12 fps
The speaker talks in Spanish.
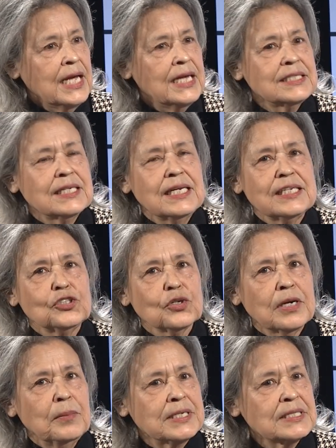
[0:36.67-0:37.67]
es el
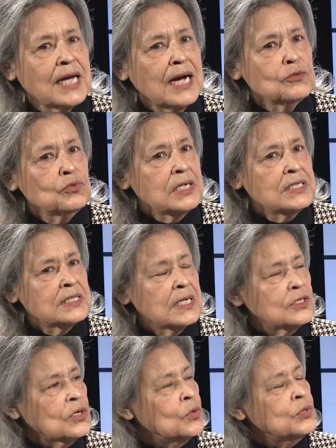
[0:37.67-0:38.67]
hecho que me estás
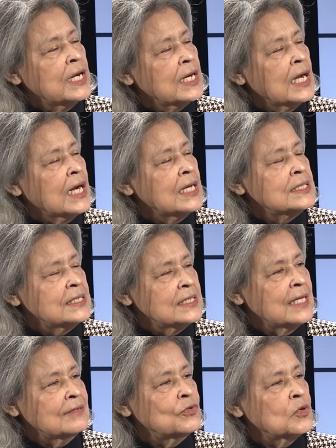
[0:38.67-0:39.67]
actualizando con una gran
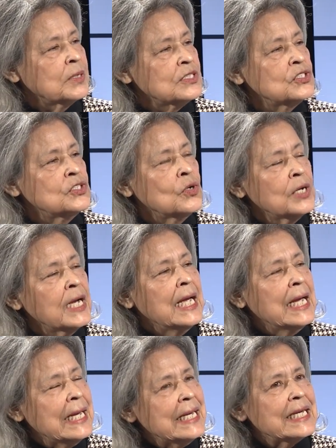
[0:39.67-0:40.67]
cantidad de información
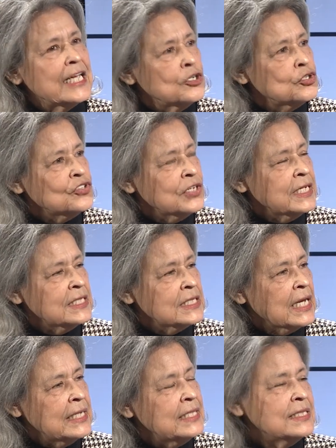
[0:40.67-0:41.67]
que yo sé que
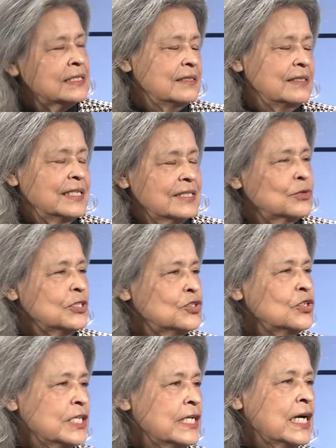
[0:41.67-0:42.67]
está ahí y es
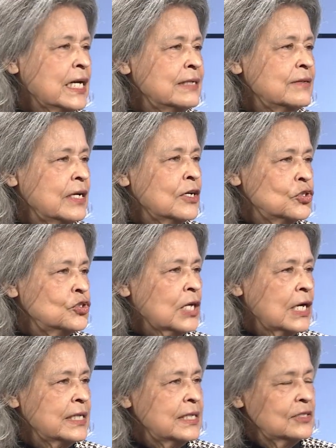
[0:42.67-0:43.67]
cuestión de llegar a
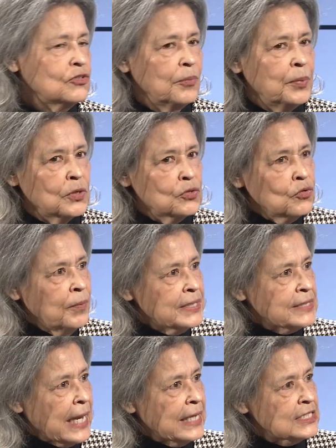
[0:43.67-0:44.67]
encontrar y eso, pero tú me
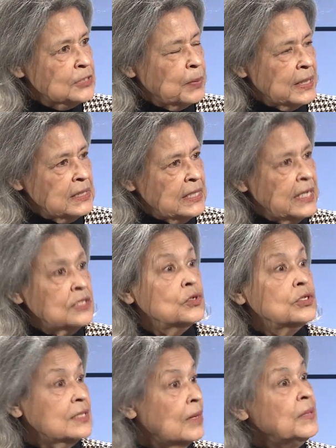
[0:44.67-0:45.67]
estás
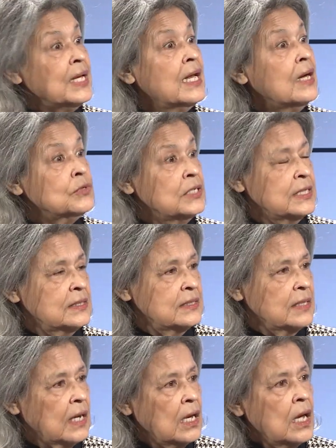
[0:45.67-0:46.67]
expandiendo y también la
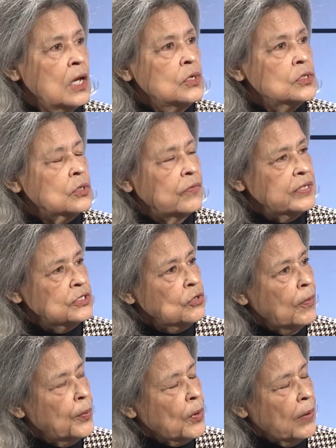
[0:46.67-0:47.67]
audiencia sobre
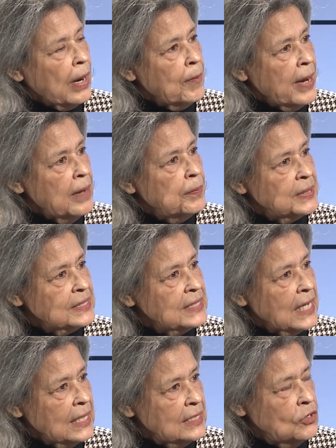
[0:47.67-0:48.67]
estos programas
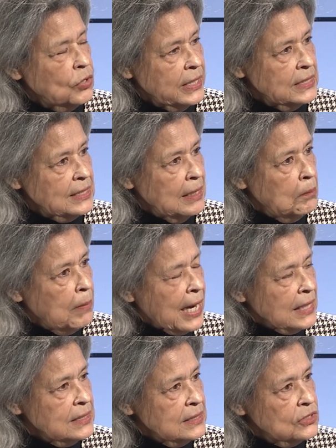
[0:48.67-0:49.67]
especiales, lo que es el
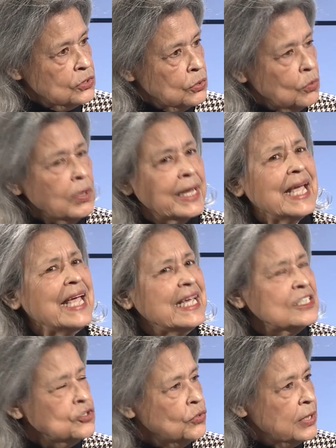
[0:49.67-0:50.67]
Magnet School,
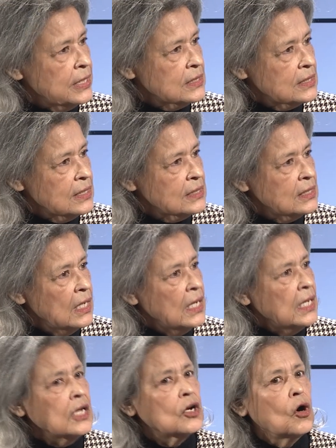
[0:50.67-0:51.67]
qué son estas
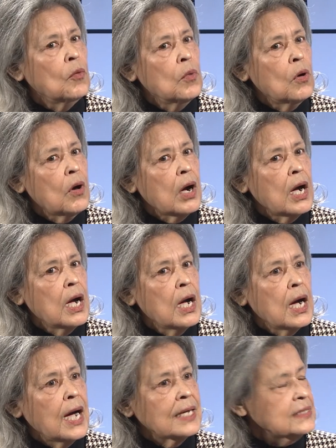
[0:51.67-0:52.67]
y cómo
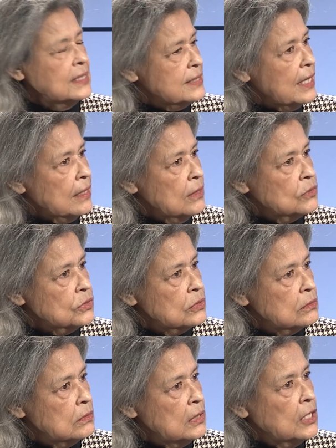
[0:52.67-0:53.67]

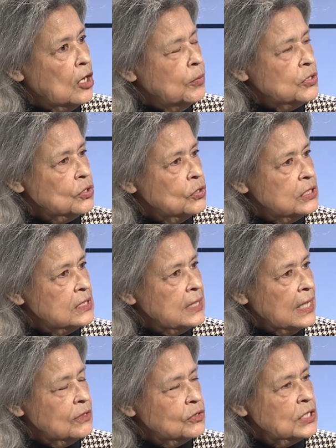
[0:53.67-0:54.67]
accesarlos y cómo
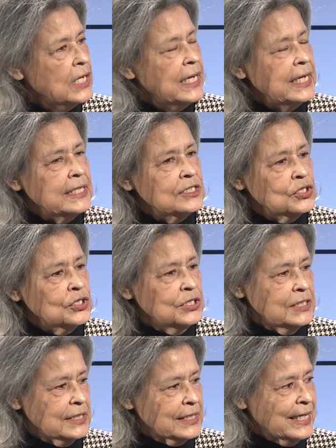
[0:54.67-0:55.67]
solicitarlos.
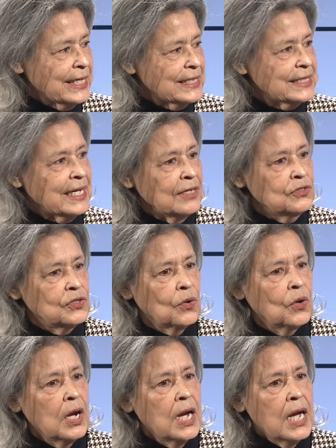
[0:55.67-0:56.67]
Entonces,
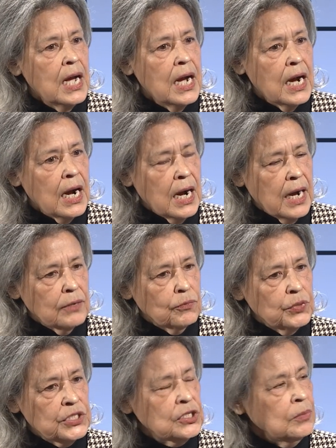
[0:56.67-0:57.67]
regresando, a ah,
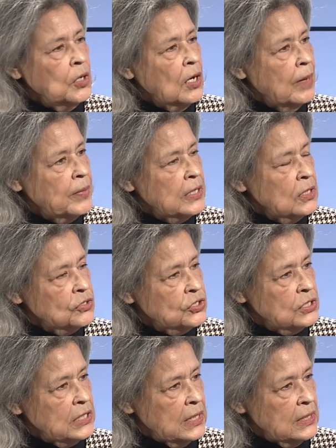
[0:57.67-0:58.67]
Richard Montgomery
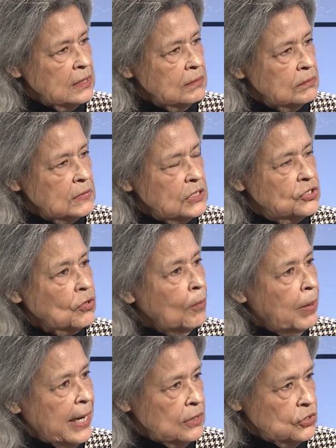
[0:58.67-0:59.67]
los tiene y
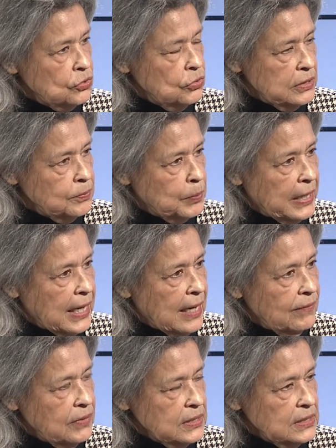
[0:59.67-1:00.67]
son varios, tú
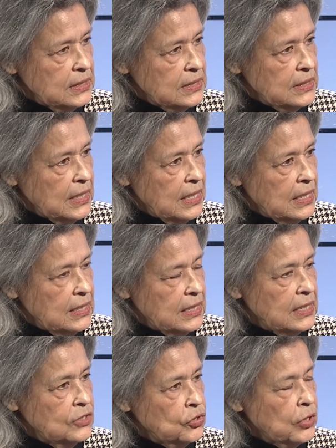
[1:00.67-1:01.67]
explicabas, este,
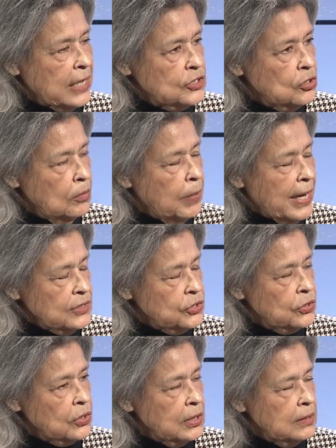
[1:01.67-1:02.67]
The International
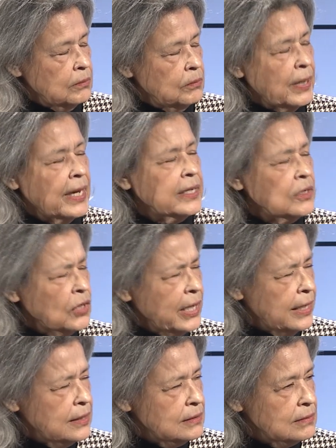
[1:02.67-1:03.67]
Baccalaureate.